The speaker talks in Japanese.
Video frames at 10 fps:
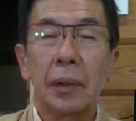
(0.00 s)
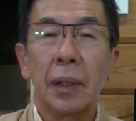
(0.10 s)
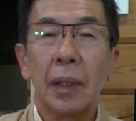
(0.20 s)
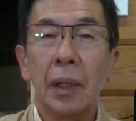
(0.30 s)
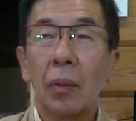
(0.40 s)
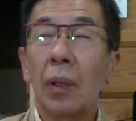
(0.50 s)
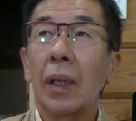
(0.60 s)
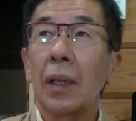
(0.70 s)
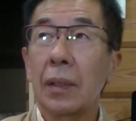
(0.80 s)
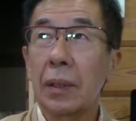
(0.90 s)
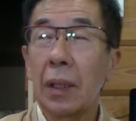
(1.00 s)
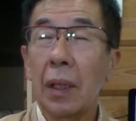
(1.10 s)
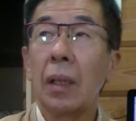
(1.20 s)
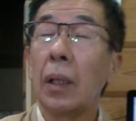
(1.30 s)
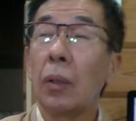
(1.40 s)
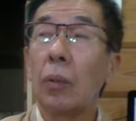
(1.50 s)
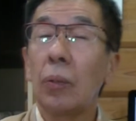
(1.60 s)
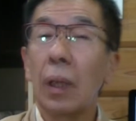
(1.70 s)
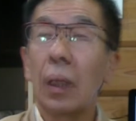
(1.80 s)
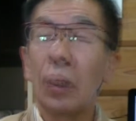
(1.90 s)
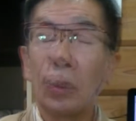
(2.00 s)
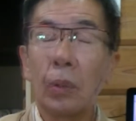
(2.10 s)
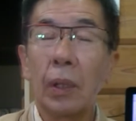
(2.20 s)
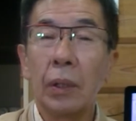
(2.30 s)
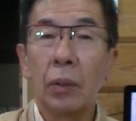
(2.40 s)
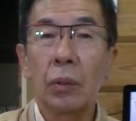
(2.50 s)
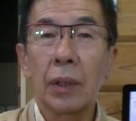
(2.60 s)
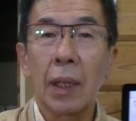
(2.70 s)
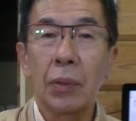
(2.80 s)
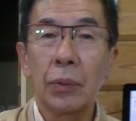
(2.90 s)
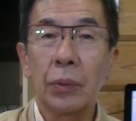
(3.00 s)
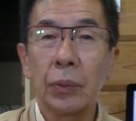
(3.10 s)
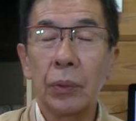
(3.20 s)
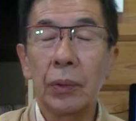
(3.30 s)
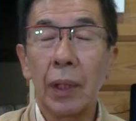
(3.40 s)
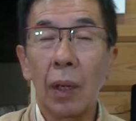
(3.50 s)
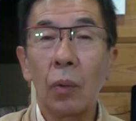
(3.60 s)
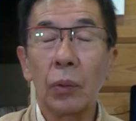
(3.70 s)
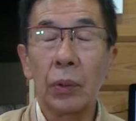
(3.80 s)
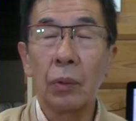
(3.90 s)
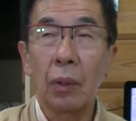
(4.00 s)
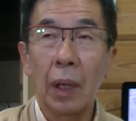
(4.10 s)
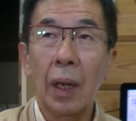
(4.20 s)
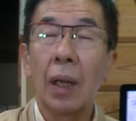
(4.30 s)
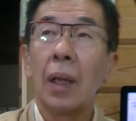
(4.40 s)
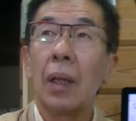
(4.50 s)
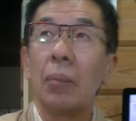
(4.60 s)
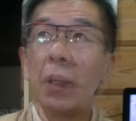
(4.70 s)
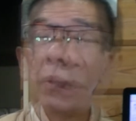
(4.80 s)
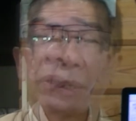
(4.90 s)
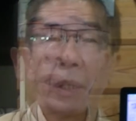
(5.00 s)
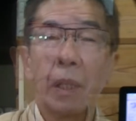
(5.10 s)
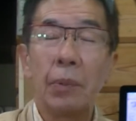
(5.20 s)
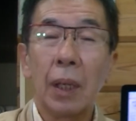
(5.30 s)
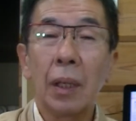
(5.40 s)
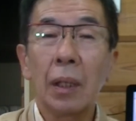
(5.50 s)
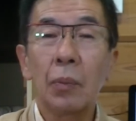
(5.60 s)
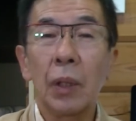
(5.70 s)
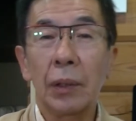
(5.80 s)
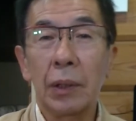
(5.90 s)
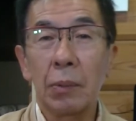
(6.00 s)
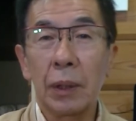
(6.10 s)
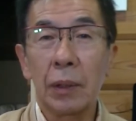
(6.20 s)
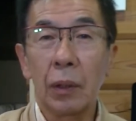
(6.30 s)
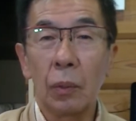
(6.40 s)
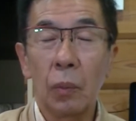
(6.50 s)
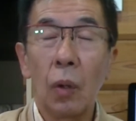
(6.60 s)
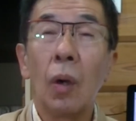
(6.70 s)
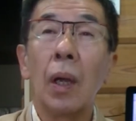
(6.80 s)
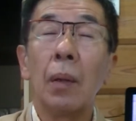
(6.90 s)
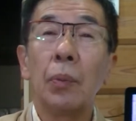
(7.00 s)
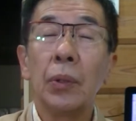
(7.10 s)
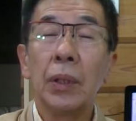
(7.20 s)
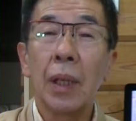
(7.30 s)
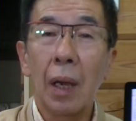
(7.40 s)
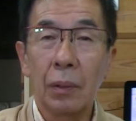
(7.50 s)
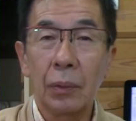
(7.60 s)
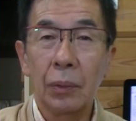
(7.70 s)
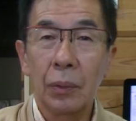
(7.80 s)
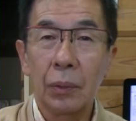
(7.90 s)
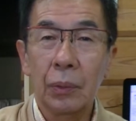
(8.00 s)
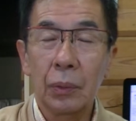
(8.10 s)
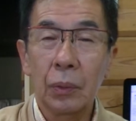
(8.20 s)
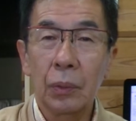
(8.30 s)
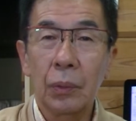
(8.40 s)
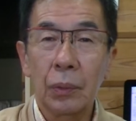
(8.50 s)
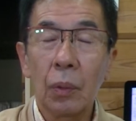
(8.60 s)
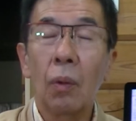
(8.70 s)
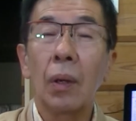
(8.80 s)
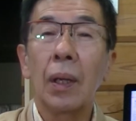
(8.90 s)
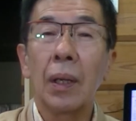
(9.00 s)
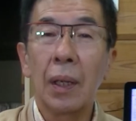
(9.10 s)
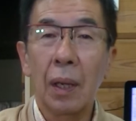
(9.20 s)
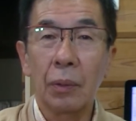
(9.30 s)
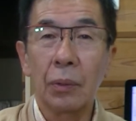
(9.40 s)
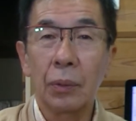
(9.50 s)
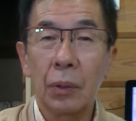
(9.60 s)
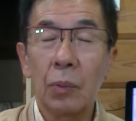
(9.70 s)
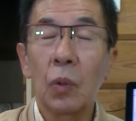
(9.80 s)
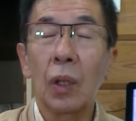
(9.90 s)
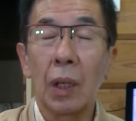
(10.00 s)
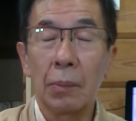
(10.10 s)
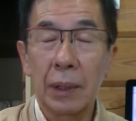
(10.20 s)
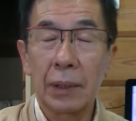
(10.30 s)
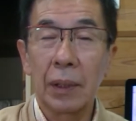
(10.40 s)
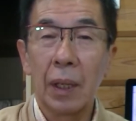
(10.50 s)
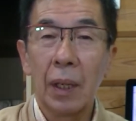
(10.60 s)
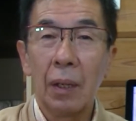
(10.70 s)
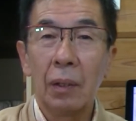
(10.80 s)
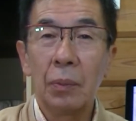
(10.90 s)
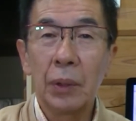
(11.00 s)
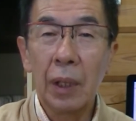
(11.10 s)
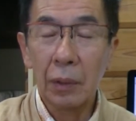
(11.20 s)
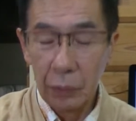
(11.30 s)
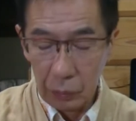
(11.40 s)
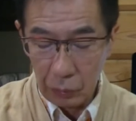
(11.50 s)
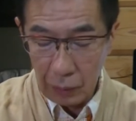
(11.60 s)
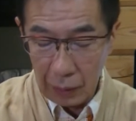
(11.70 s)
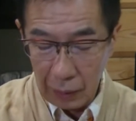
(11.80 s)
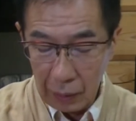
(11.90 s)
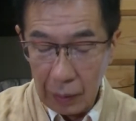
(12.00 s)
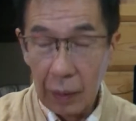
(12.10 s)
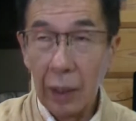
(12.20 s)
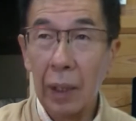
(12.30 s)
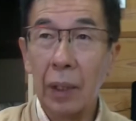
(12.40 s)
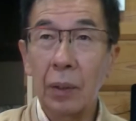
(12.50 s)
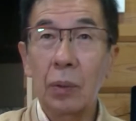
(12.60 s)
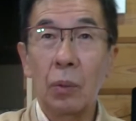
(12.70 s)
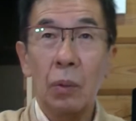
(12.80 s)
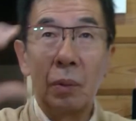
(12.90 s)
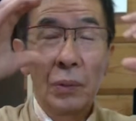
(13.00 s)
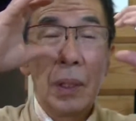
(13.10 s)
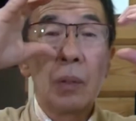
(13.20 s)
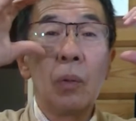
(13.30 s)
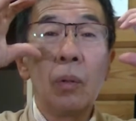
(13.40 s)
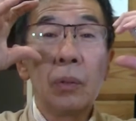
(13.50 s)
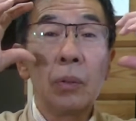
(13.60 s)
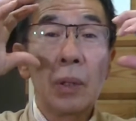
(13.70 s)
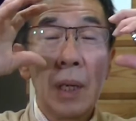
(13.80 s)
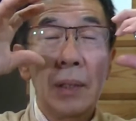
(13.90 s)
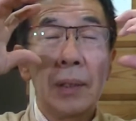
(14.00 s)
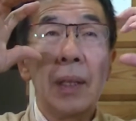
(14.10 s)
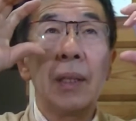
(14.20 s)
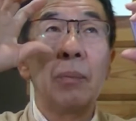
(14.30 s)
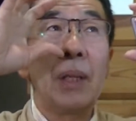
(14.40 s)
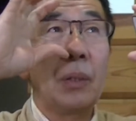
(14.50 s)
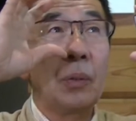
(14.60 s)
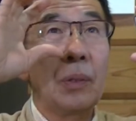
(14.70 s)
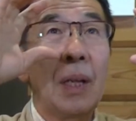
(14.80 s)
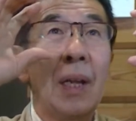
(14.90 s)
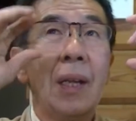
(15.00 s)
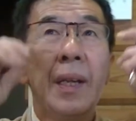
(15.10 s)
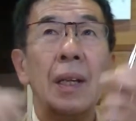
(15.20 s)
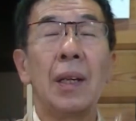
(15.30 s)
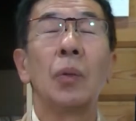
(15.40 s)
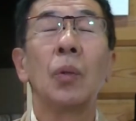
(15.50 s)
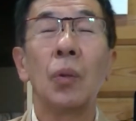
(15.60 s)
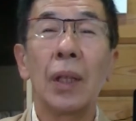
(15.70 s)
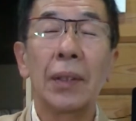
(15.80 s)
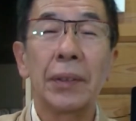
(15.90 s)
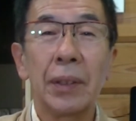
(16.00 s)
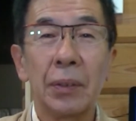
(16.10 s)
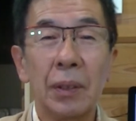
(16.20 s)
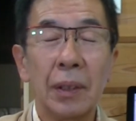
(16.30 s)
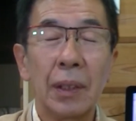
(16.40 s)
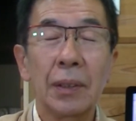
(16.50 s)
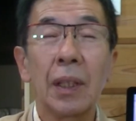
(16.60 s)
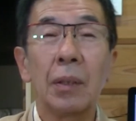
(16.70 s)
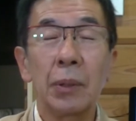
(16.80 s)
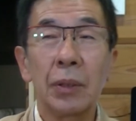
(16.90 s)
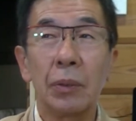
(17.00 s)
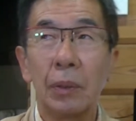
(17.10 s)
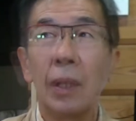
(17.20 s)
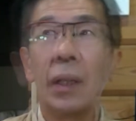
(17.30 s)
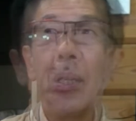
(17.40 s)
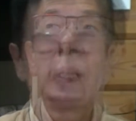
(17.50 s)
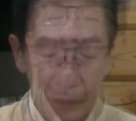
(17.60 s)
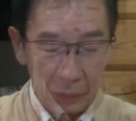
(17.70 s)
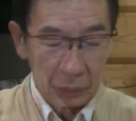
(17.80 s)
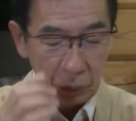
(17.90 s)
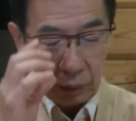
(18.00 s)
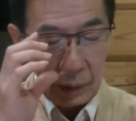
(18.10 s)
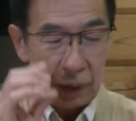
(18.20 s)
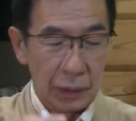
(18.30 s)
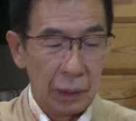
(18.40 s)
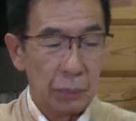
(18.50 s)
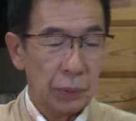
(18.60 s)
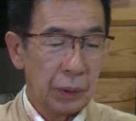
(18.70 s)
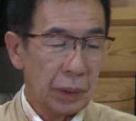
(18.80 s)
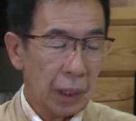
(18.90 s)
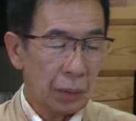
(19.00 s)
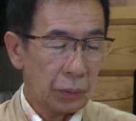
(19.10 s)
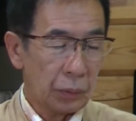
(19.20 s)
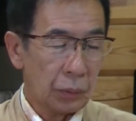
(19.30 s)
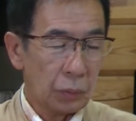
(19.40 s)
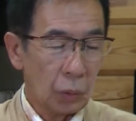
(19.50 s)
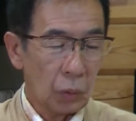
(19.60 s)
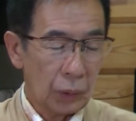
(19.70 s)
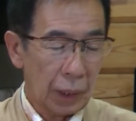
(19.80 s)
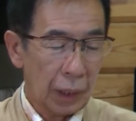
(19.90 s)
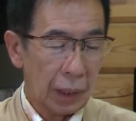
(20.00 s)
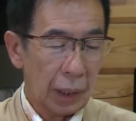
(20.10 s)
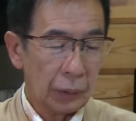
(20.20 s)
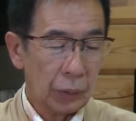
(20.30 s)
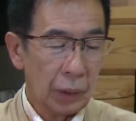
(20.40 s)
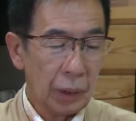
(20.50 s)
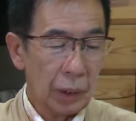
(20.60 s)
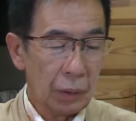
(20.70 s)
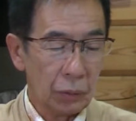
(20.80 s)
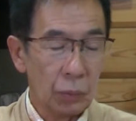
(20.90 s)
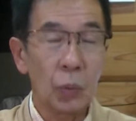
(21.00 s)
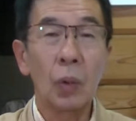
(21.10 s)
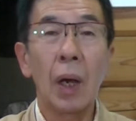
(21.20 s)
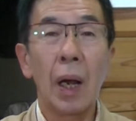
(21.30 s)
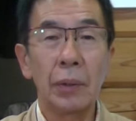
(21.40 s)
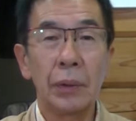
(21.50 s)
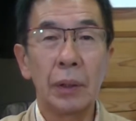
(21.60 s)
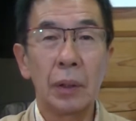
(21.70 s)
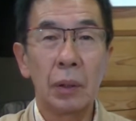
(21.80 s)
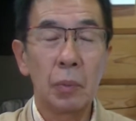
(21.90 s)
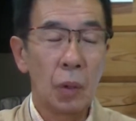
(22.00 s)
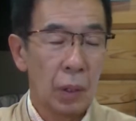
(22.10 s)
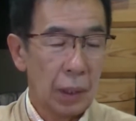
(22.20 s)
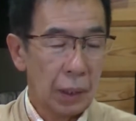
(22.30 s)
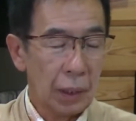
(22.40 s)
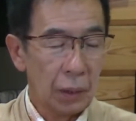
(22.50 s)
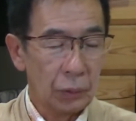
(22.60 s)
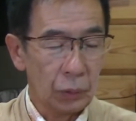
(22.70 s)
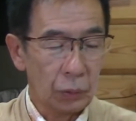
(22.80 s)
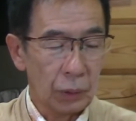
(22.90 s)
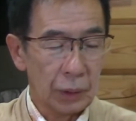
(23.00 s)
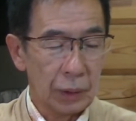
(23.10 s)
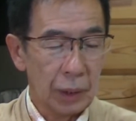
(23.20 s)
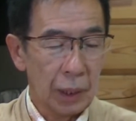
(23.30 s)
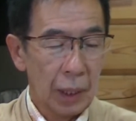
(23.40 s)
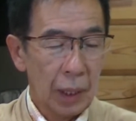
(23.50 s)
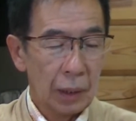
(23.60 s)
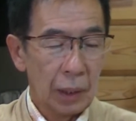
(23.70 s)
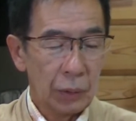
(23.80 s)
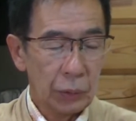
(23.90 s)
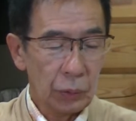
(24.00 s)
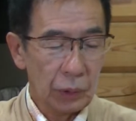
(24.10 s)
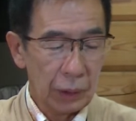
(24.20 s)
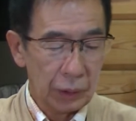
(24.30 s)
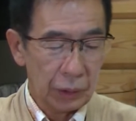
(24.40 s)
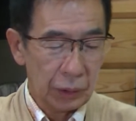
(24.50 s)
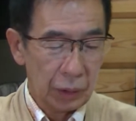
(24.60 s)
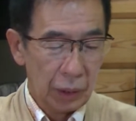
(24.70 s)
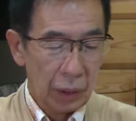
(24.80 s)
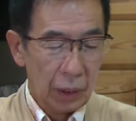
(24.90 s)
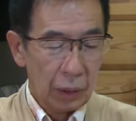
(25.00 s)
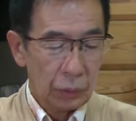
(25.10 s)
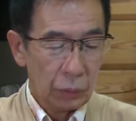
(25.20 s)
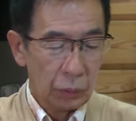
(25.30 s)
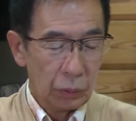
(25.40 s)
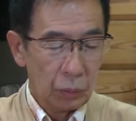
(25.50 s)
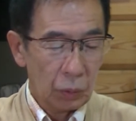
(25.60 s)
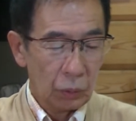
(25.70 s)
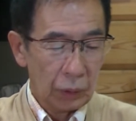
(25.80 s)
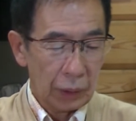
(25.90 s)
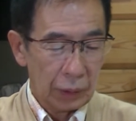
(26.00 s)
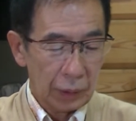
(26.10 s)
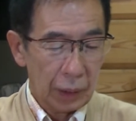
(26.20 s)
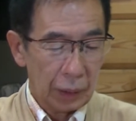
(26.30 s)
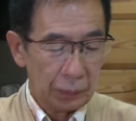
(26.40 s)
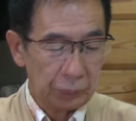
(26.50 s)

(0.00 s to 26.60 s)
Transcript: えー、これからですねいろんなことで利用されるであろうというのが、まあ、よくテレビなんかでもやっていますけれども VR と AR というものがありますで VR というのは、えー、よくこういうねゴーグルをかけて、まあ、いろんな、えー、ことをやってるやつがありますよね。それがですね VR というものであと AR というものがあるんですけども AR というのはですね拡張現実というものでですね